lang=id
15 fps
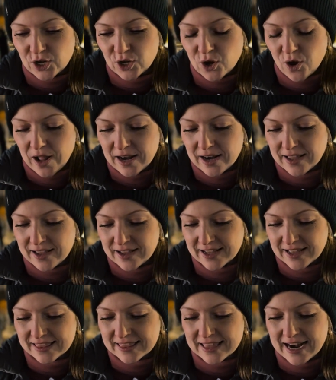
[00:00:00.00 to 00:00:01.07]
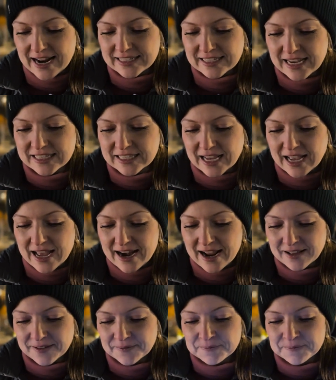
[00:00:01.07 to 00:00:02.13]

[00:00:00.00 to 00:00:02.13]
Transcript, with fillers: nol derajat sekarang.